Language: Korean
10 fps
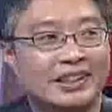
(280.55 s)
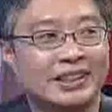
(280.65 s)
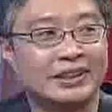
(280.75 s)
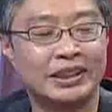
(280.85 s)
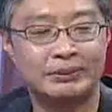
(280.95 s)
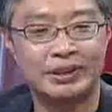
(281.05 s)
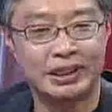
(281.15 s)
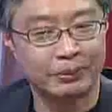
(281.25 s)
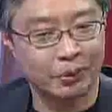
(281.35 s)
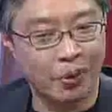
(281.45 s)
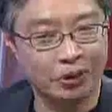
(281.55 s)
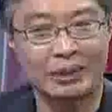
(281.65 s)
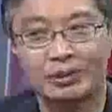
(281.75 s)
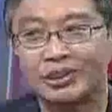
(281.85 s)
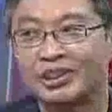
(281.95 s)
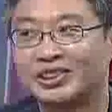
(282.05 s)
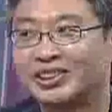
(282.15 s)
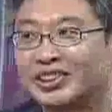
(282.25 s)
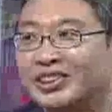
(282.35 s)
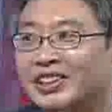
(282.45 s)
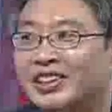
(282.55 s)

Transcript: 지금 20대 입꼭 다물고 있거든요.